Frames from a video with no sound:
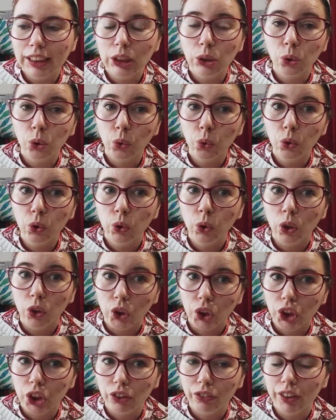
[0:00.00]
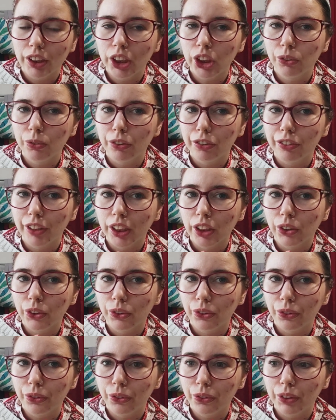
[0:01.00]
c'est surtout qu'en janvier, je peux faire
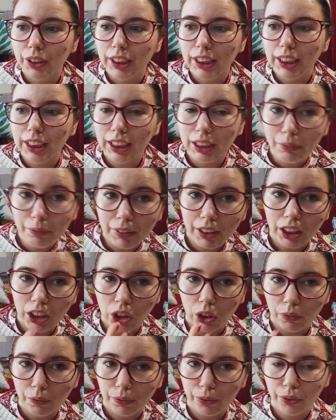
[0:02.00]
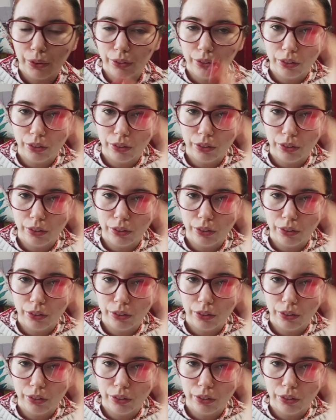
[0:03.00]
du tri make-up